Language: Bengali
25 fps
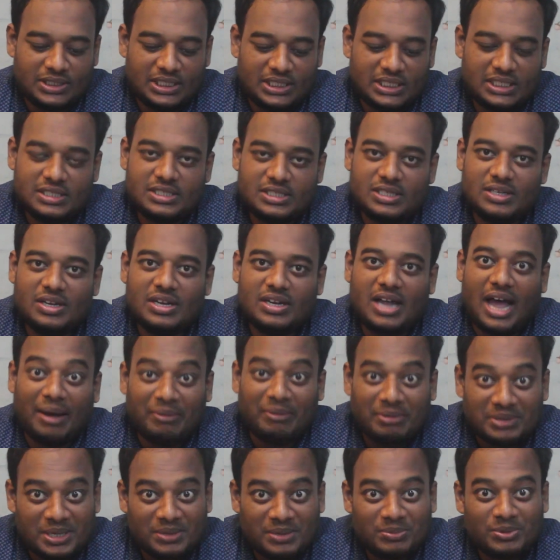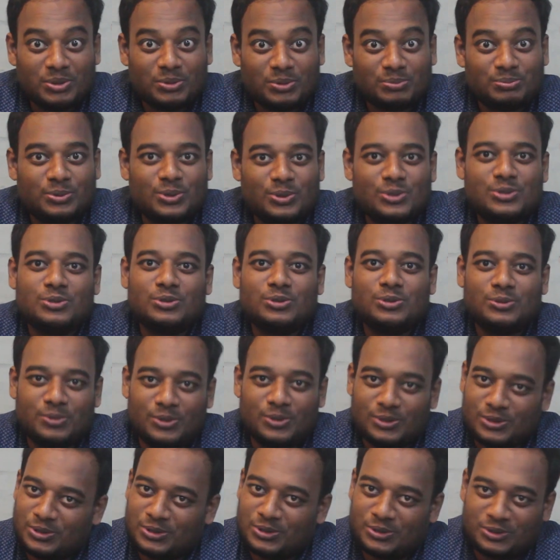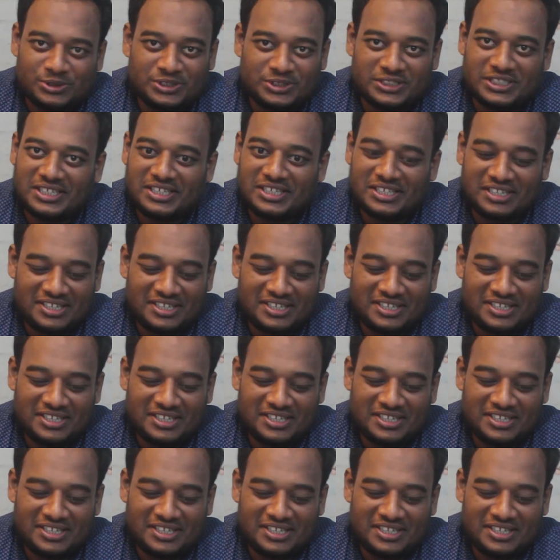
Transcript: তিনি ছিলেন আমাদের মতো প্রচুর ভোজন রসিক